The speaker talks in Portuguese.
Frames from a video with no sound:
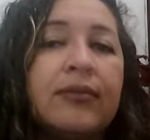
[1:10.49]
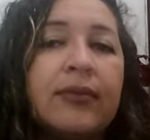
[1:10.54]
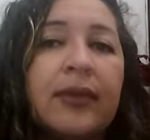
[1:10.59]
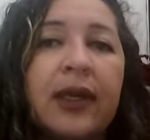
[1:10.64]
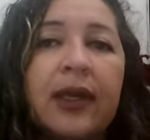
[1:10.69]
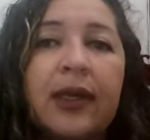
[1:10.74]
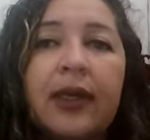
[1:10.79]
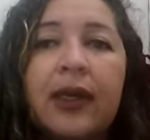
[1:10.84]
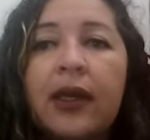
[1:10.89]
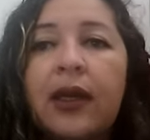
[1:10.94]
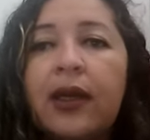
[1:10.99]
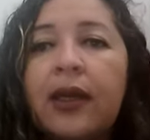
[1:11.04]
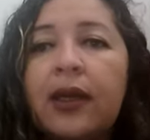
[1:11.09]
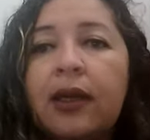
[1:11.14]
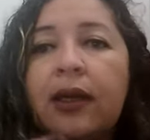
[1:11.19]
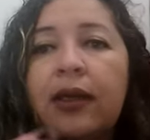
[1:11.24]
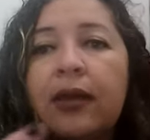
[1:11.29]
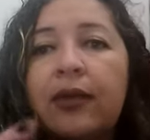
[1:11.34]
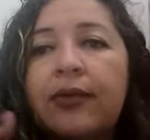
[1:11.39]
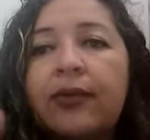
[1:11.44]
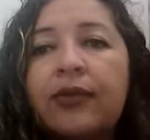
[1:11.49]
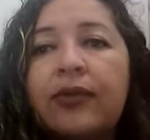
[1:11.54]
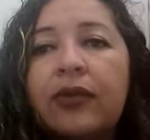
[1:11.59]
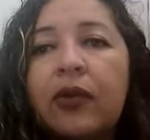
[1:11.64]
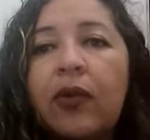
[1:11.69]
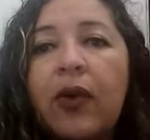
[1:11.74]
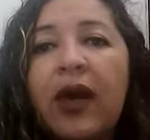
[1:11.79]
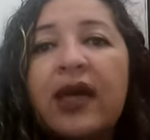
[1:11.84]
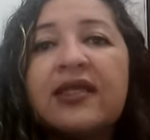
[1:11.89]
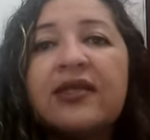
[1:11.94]
era
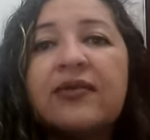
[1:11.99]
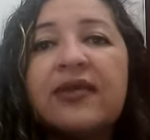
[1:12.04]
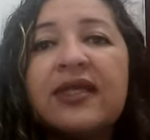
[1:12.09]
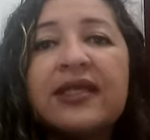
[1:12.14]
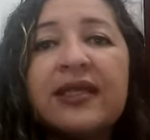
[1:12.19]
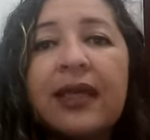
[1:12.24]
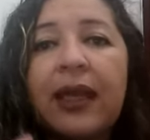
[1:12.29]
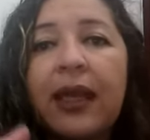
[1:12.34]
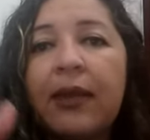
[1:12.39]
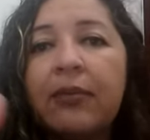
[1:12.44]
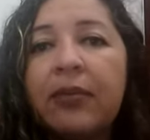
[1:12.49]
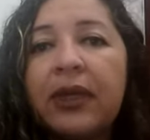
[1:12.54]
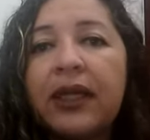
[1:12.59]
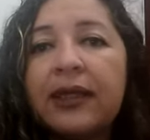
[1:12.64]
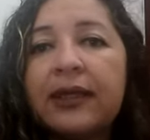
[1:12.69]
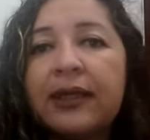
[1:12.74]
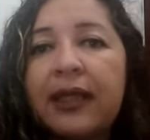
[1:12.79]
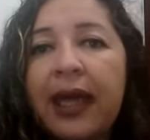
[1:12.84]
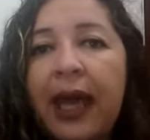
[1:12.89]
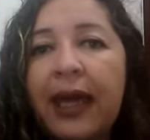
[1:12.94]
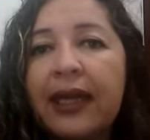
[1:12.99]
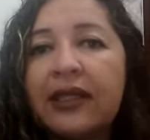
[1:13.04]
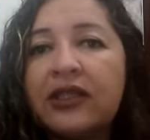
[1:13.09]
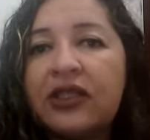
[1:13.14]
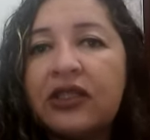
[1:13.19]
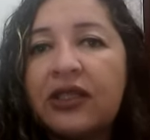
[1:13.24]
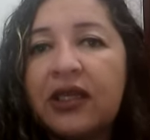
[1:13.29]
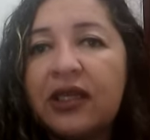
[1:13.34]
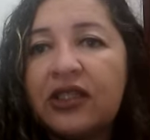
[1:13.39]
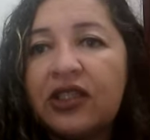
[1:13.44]
quase uma
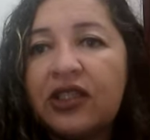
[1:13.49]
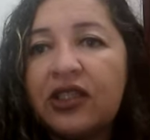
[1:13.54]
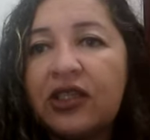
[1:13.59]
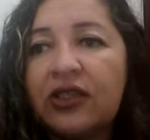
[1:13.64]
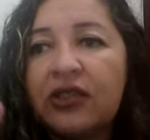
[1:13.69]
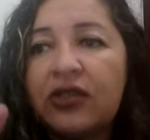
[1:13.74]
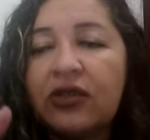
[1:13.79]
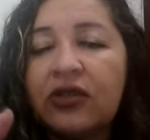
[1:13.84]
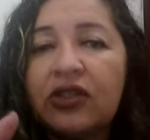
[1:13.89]
celebridade, né, gente?